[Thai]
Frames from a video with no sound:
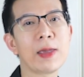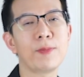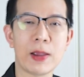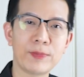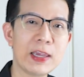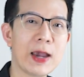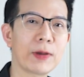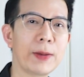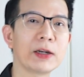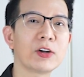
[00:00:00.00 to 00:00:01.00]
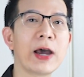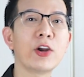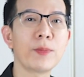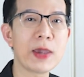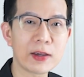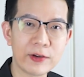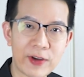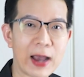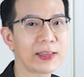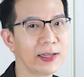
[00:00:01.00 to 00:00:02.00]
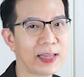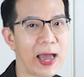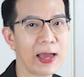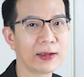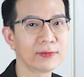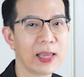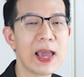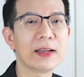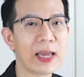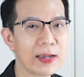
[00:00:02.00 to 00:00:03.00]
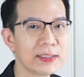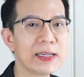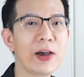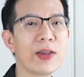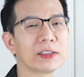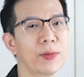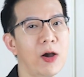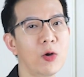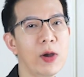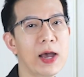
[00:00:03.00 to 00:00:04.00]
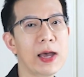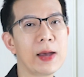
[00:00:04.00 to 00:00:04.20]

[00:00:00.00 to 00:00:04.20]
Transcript: เปรียบเทียบกับอัตราดอกเบี้ยเงินฝากต่างๆแต่จริงๆแล้วอยากจะบอกว่า